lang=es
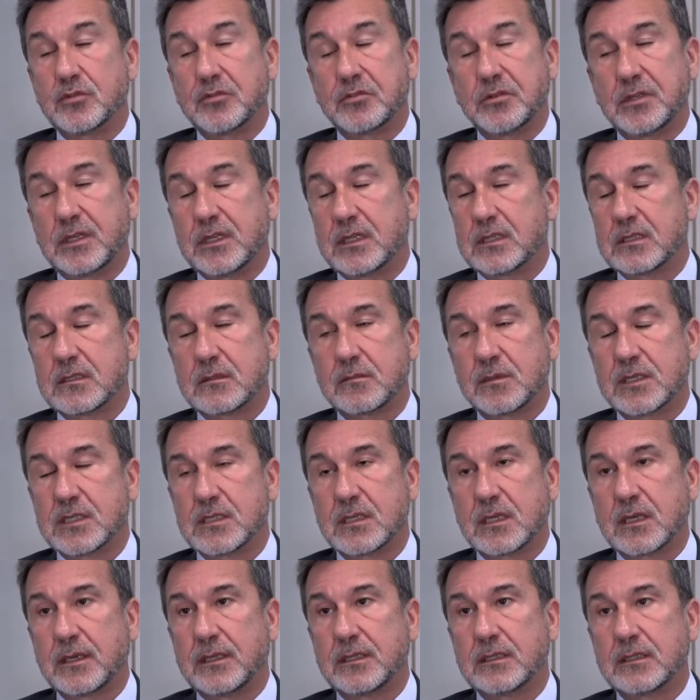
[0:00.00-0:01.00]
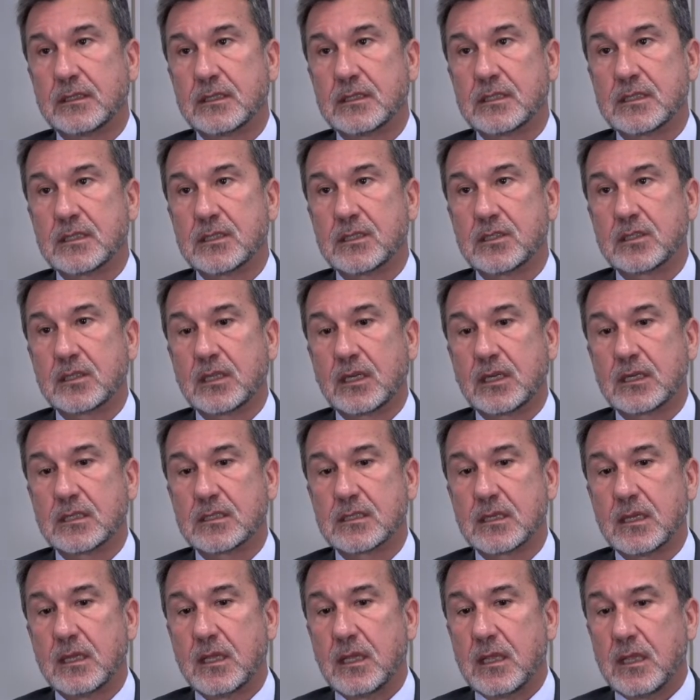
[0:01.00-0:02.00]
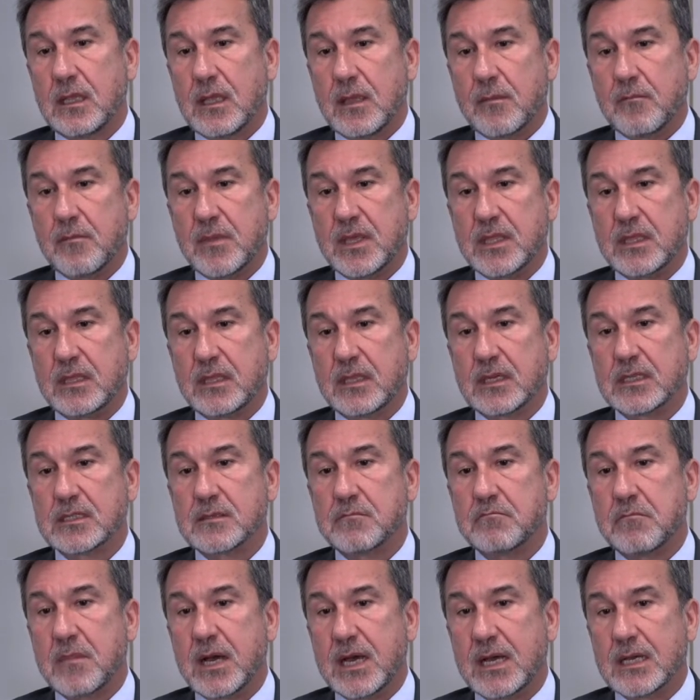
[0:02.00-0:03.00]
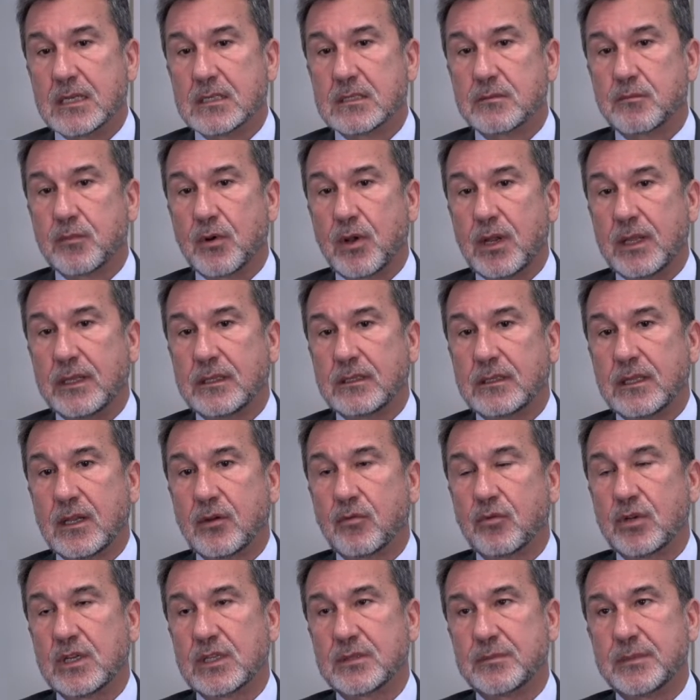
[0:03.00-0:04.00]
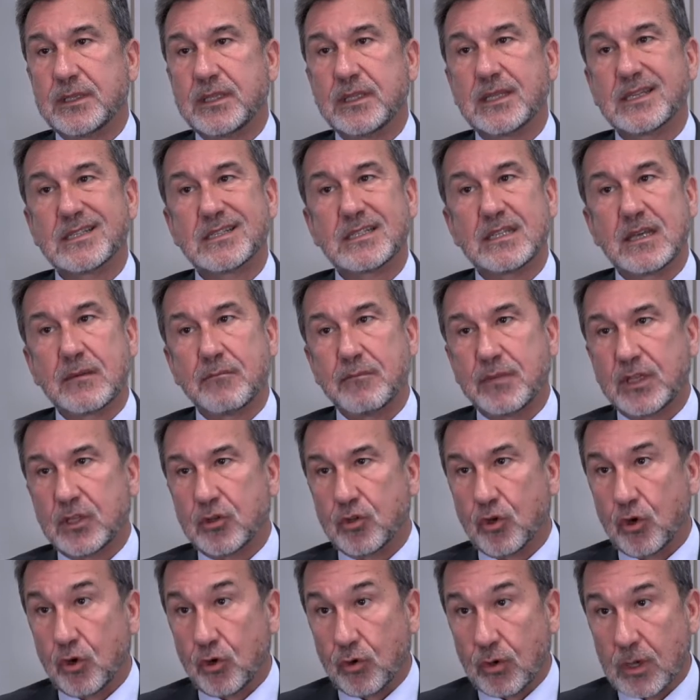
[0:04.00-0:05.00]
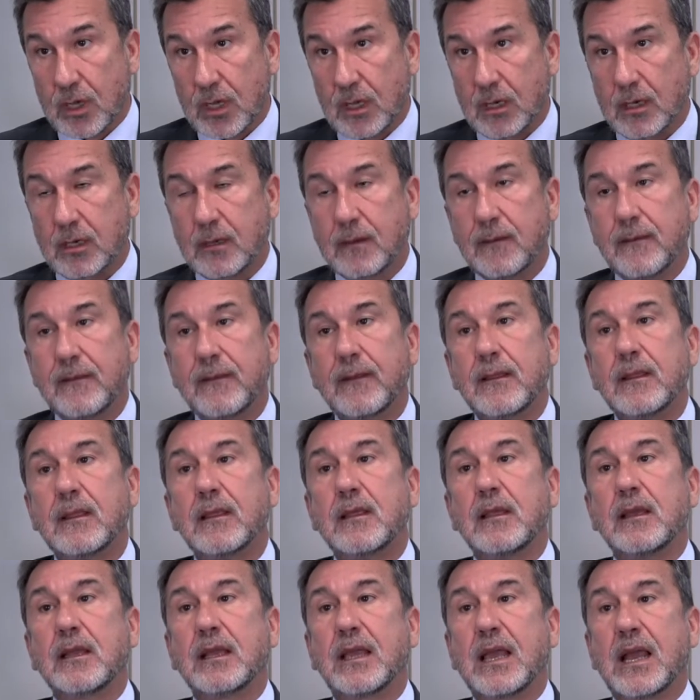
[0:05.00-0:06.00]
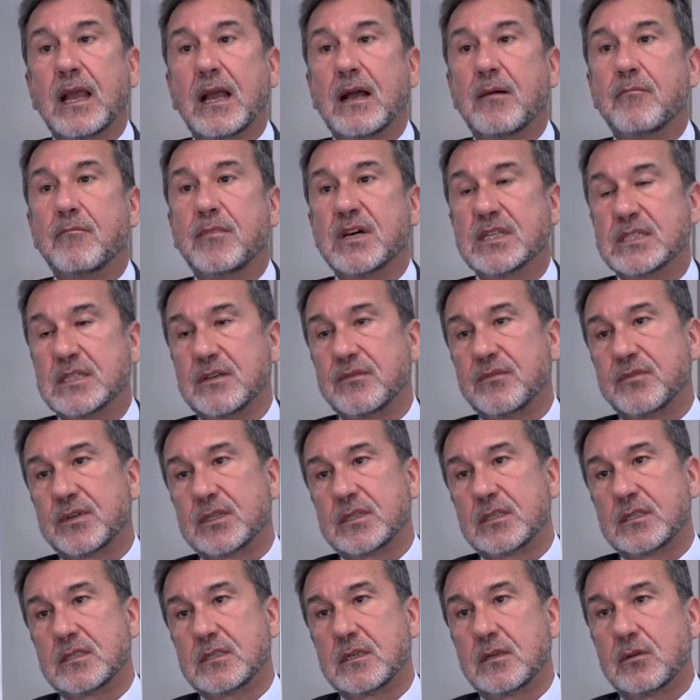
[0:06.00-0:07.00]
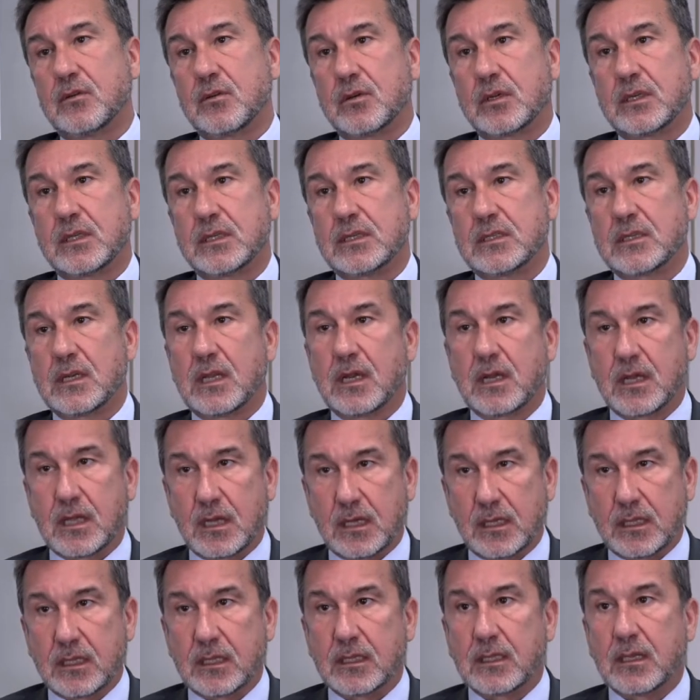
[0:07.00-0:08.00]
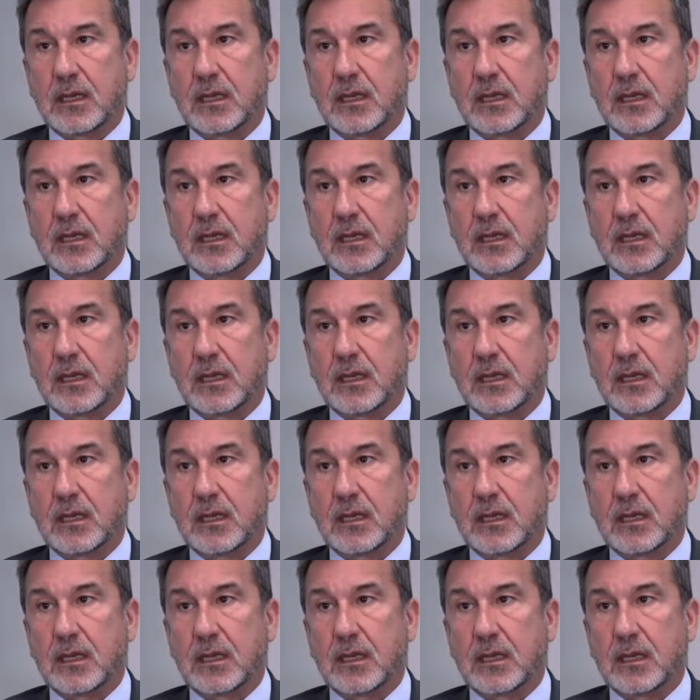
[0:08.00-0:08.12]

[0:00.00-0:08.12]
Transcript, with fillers: Yo diría básicamente es estas medidas más, probablemente algunas medidas de ámbito local que hagan más énfasis en lo que es la calidad de